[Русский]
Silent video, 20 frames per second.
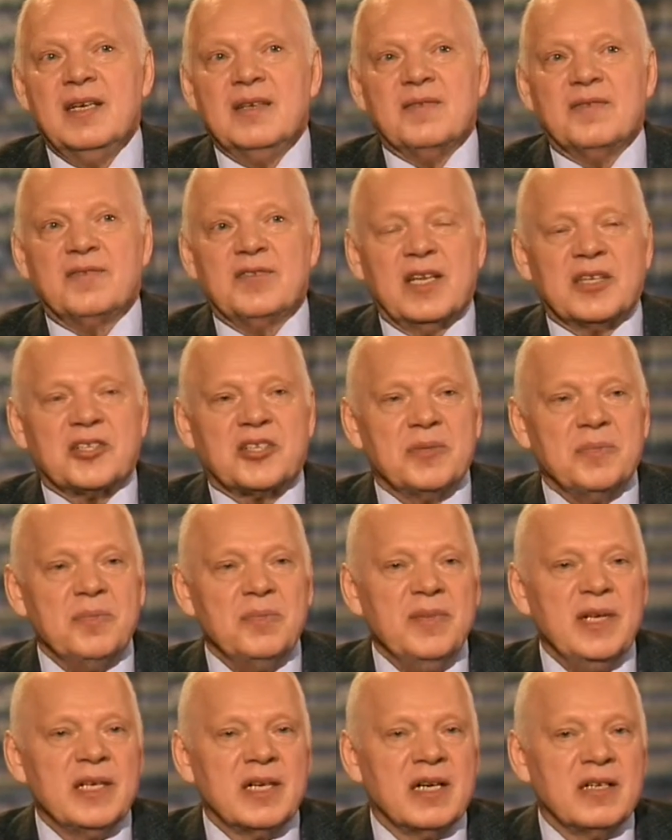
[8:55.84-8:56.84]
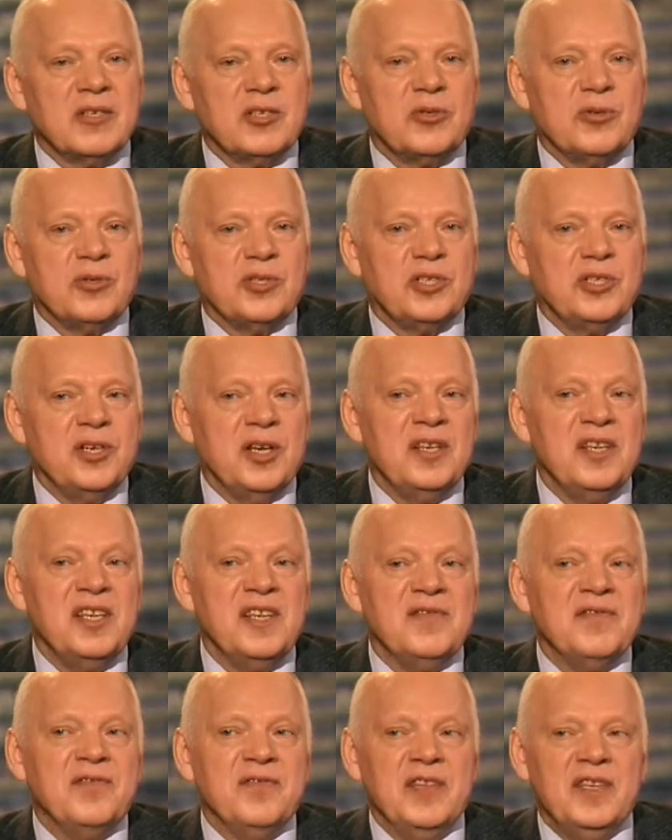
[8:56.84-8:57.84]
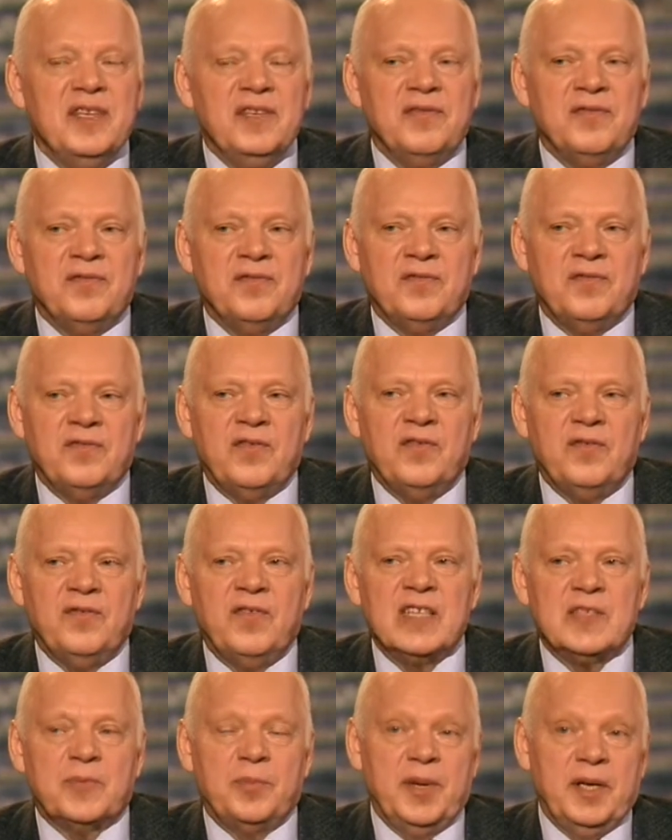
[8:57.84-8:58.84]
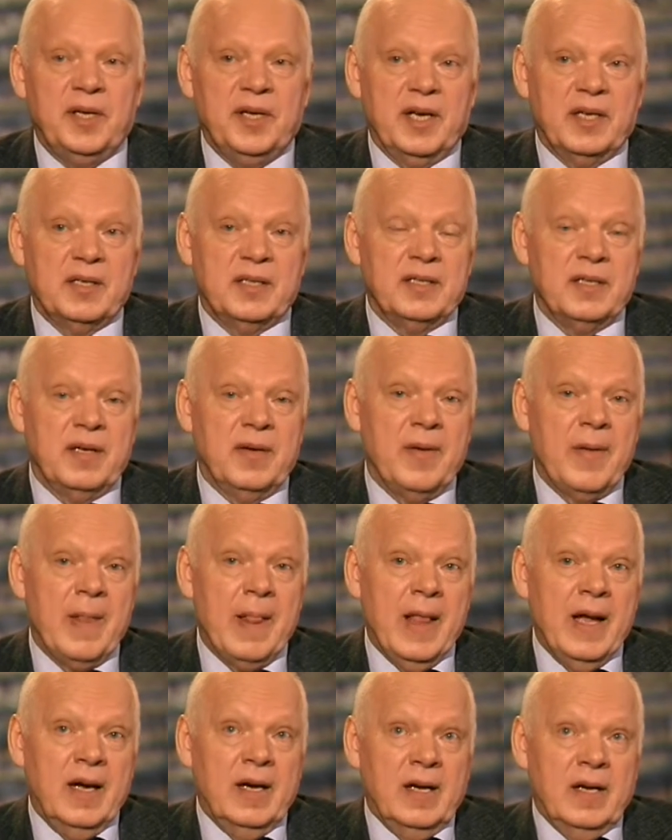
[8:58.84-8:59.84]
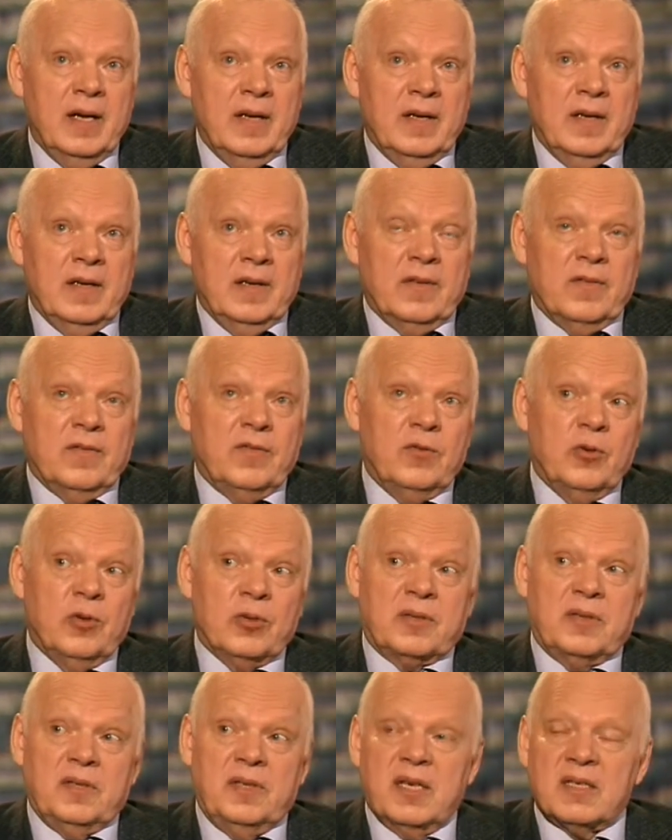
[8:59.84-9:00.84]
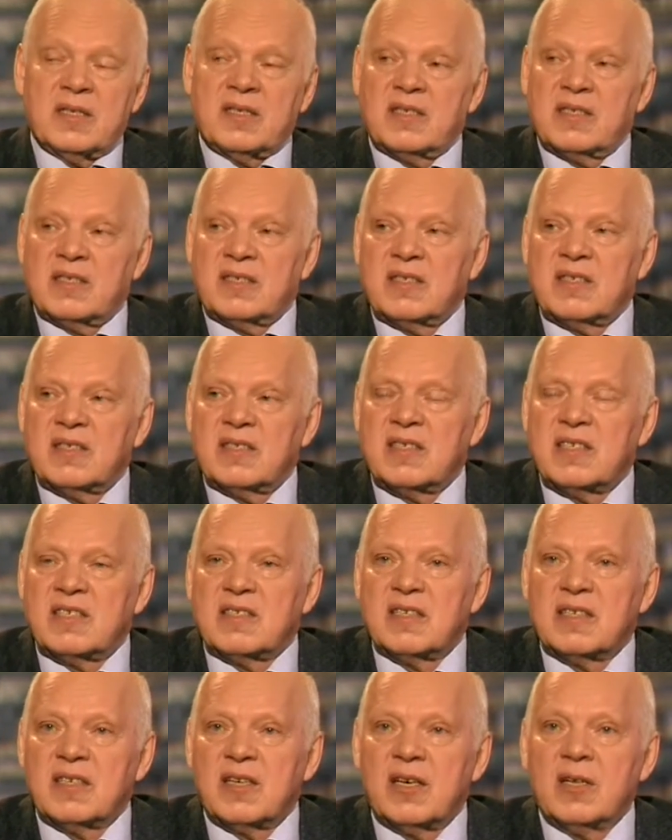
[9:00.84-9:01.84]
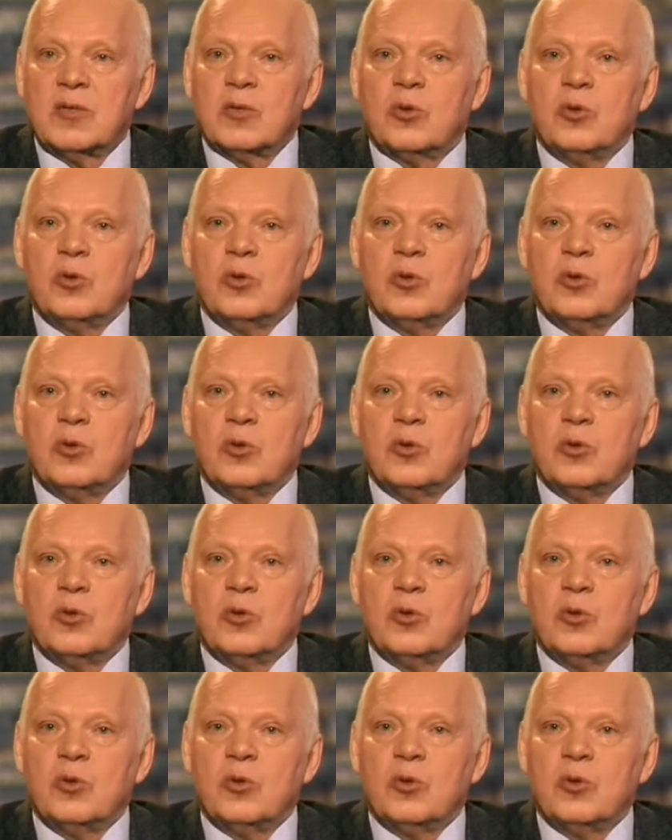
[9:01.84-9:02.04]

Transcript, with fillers: в нашем мироощущении и в восприятии. Вот, я сыграл